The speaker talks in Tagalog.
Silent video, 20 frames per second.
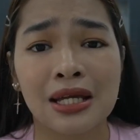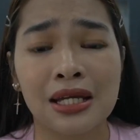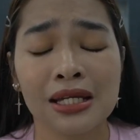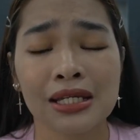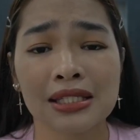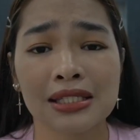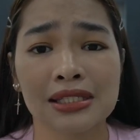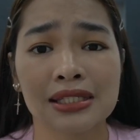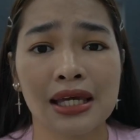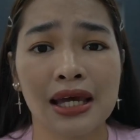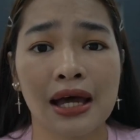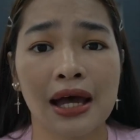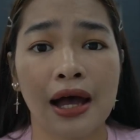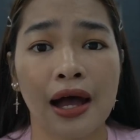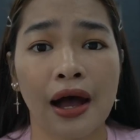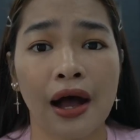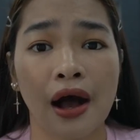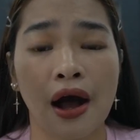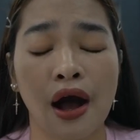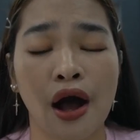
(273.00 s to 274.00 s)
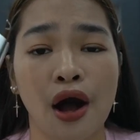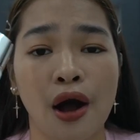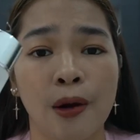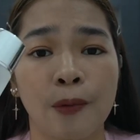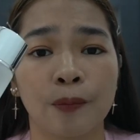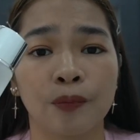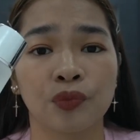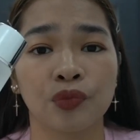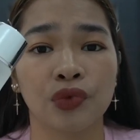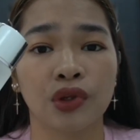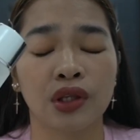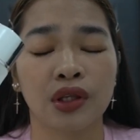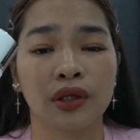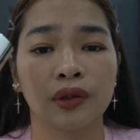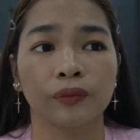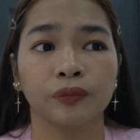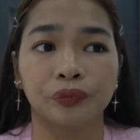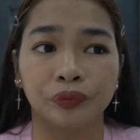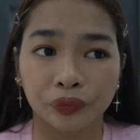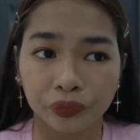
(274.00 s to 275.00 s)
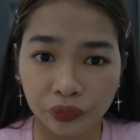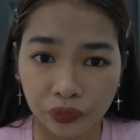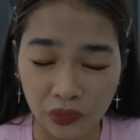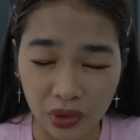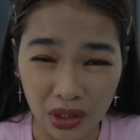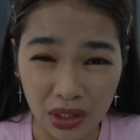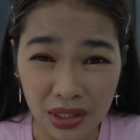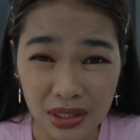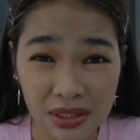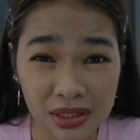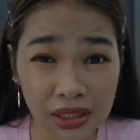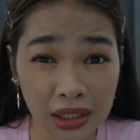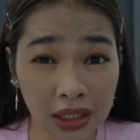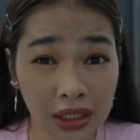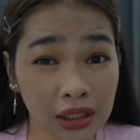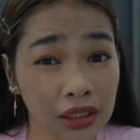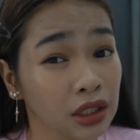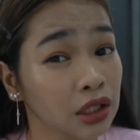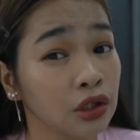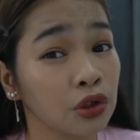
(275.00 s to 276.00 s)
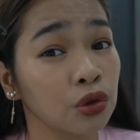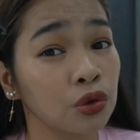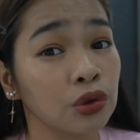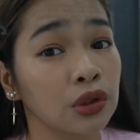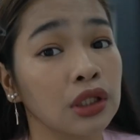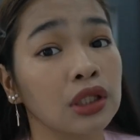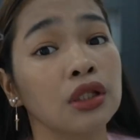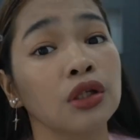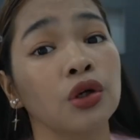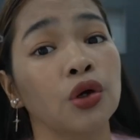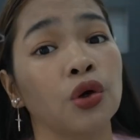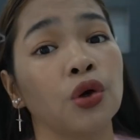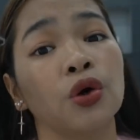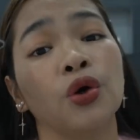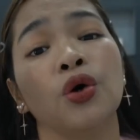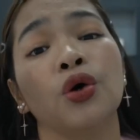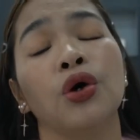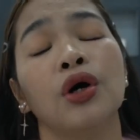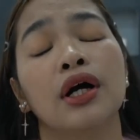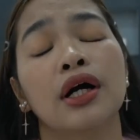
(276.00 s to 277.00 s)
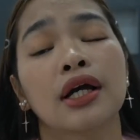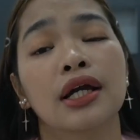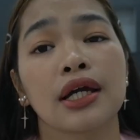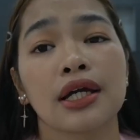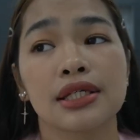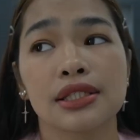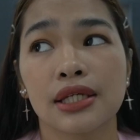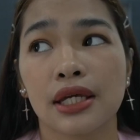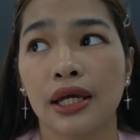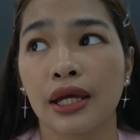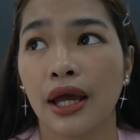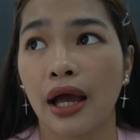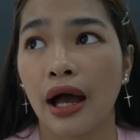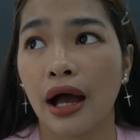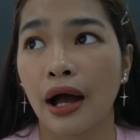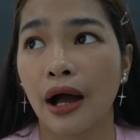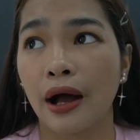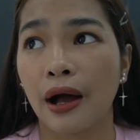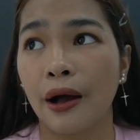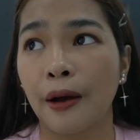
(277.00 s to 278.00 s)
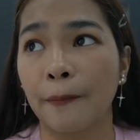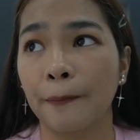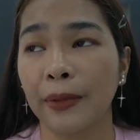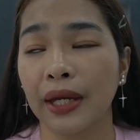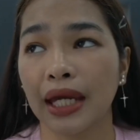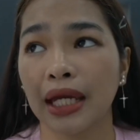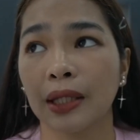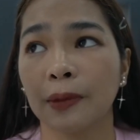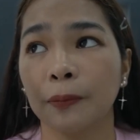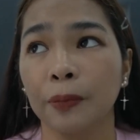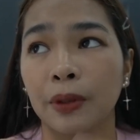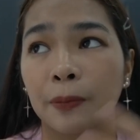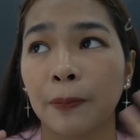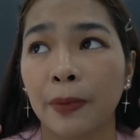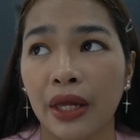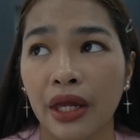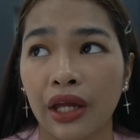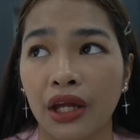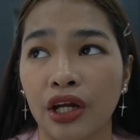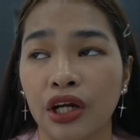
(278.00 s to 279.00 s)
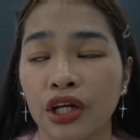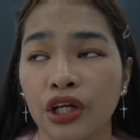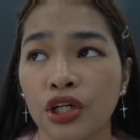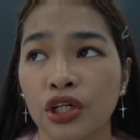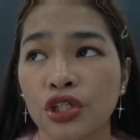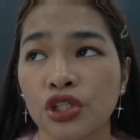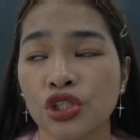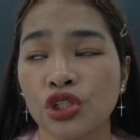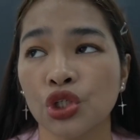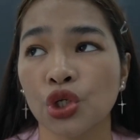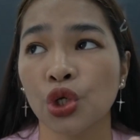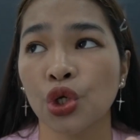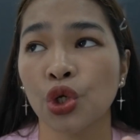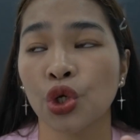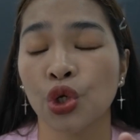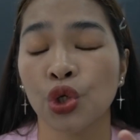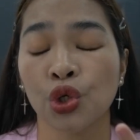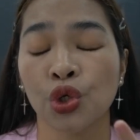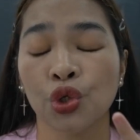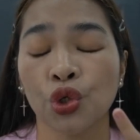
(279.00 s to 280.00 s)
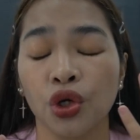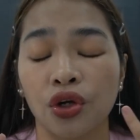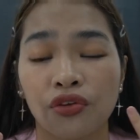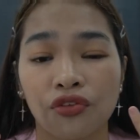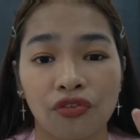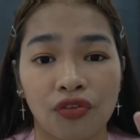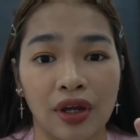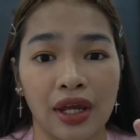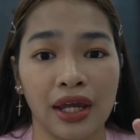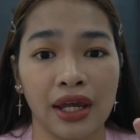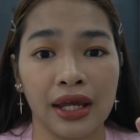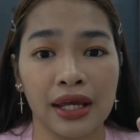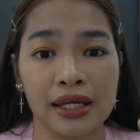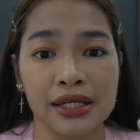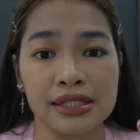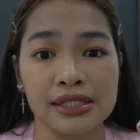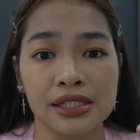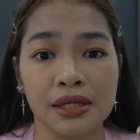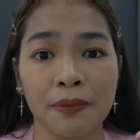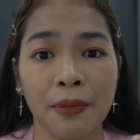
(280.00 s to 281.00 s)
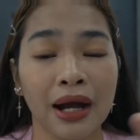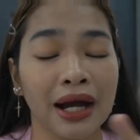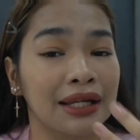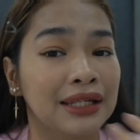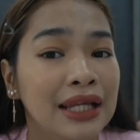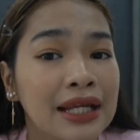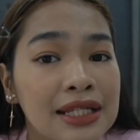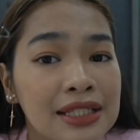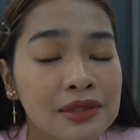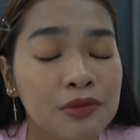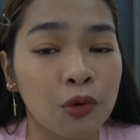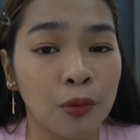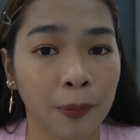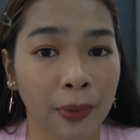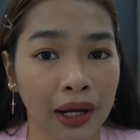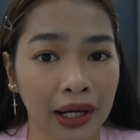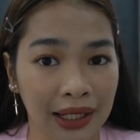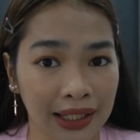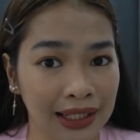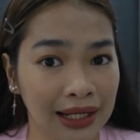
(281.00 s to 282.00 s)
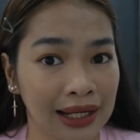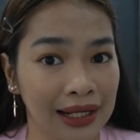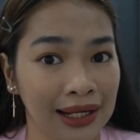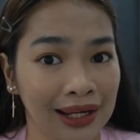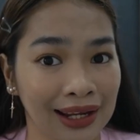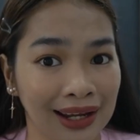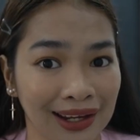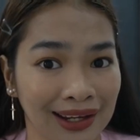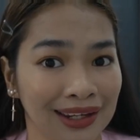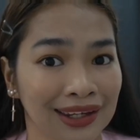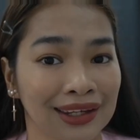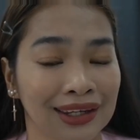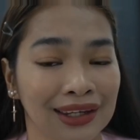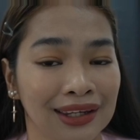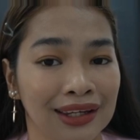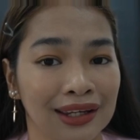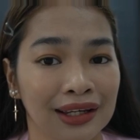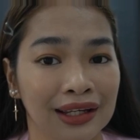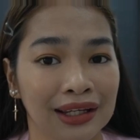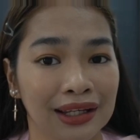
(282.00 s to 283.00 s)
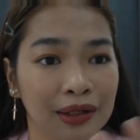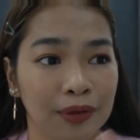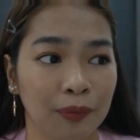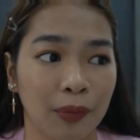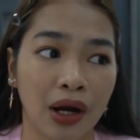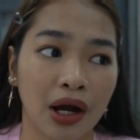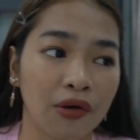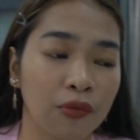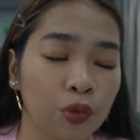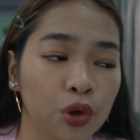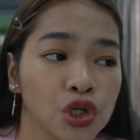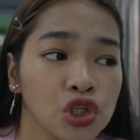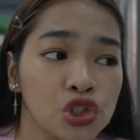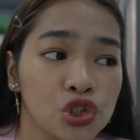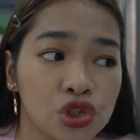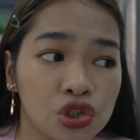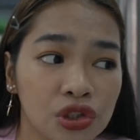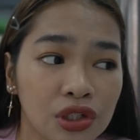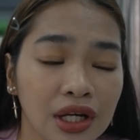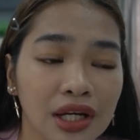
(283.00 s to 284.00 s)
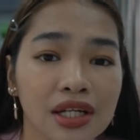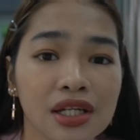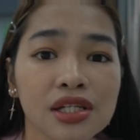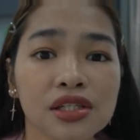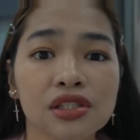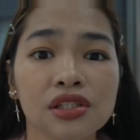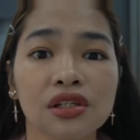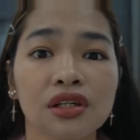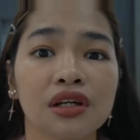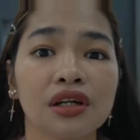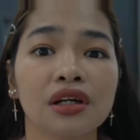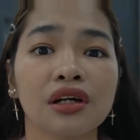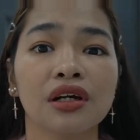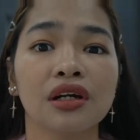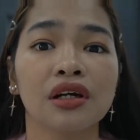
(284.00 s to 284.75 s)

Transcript: sa um, skincare routine ko. Kasi um, it prepares your face sa mga next mo pang ilalagay. Mga moisturizer